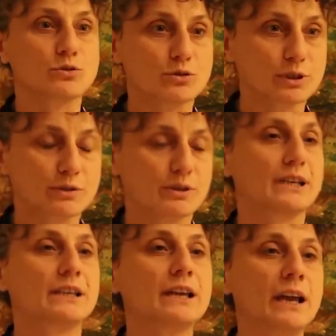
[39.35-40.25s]
çocuklar
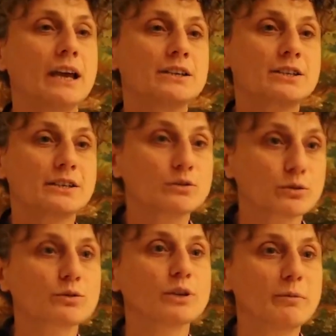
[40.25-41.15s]
üzerinde şiddet
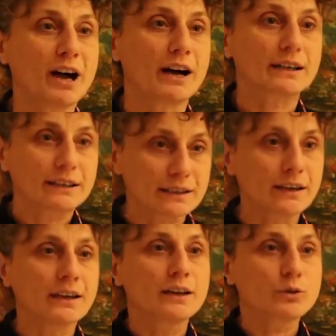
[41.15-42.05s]
uygulama
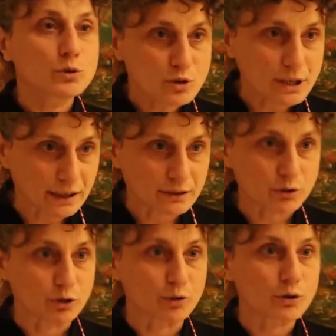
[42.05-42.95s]
hakkını
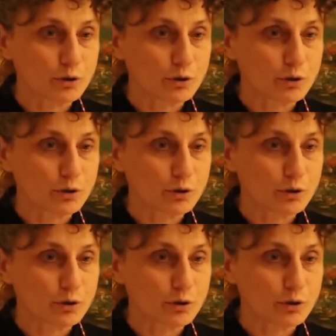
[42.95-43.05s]
güçlendiriyor,